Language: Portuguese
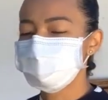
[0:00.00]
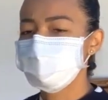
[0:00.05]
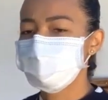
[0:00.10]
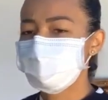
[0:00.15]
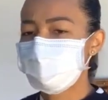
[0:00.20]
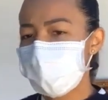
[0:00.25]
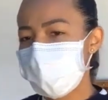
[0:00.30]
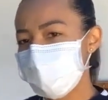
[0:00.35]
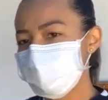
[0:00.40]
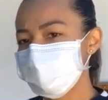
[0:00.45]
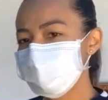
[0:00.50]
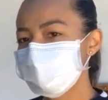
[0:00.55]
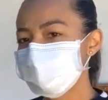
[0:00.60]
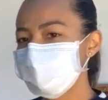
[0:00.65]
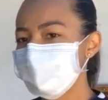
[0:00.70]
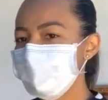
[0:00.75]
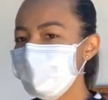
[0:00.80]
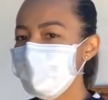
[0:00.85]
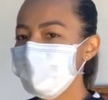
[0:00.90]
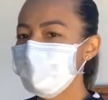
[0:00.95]
municipais
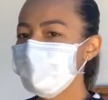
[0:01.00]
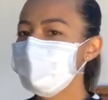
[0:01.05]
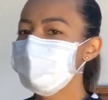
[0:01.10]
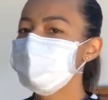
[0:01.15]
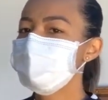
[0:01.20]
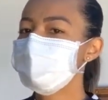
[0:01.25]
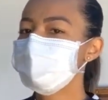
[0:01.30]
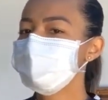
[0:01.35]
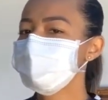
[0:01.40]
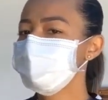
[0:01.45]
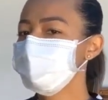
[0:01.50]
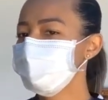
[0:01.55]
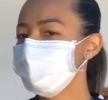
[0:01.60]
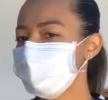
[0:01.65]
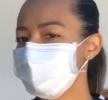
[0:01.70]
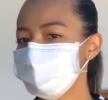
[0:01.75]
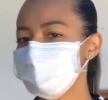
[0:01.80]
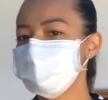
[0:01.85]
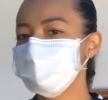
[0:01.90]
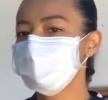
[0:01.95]
e
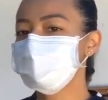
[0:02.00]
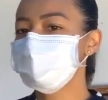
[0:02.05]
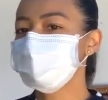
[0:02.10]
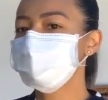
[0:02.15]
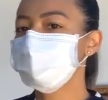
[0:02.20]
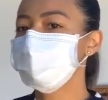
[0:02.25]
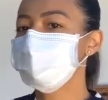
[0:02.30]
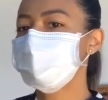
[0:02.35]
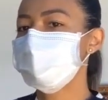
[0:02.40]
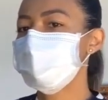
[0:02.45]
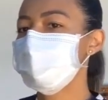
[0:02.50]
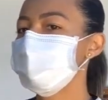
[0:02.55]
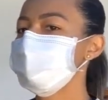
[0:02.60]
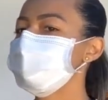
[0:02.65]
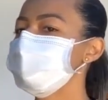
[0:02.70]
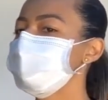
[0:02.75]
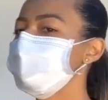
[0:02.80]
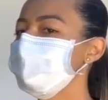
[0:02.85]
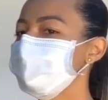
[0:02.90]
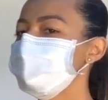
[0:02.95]
durante todo o
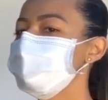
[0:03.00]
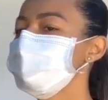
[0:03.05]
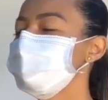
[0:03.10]
mês,